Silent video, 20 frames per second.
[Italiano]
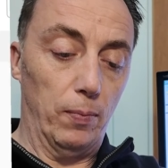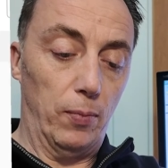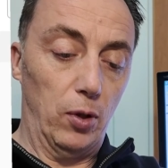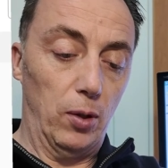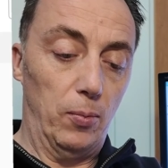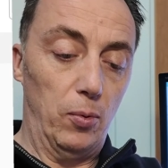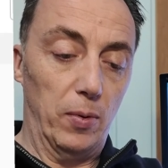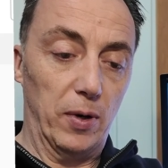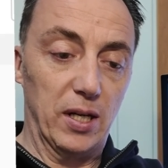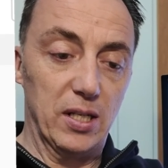po'
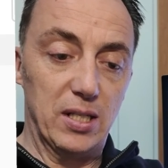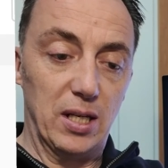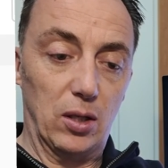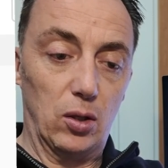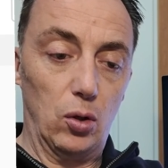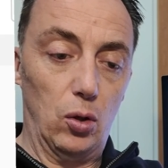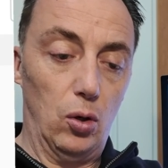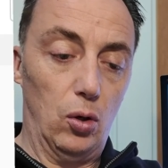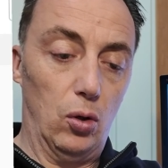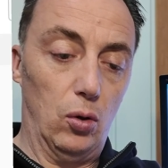di più perché è
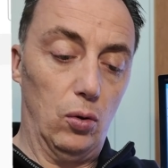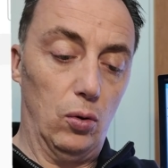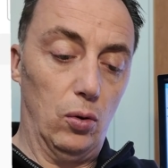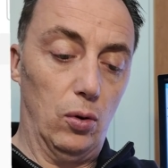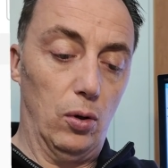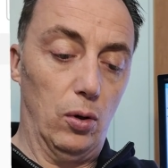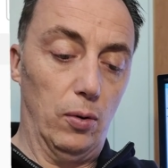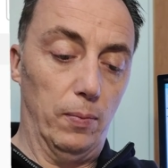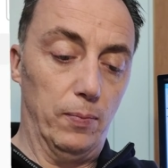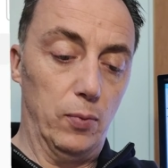
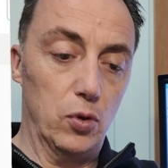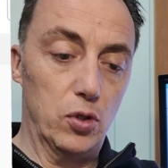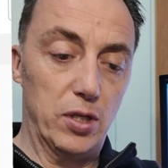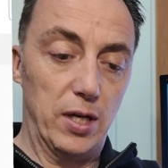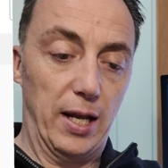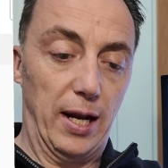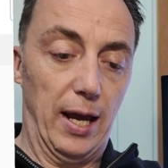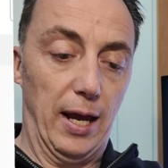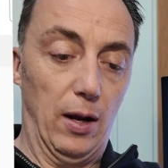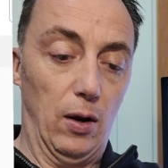stato più
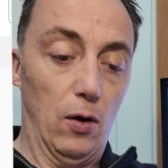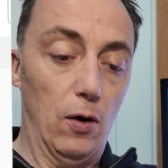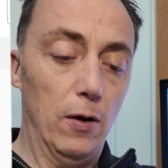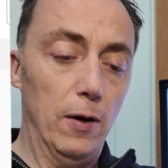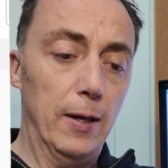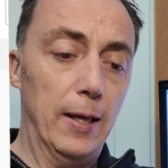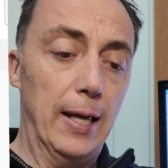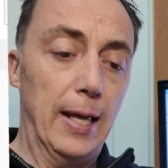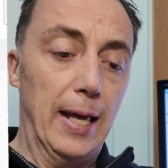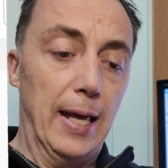sereno,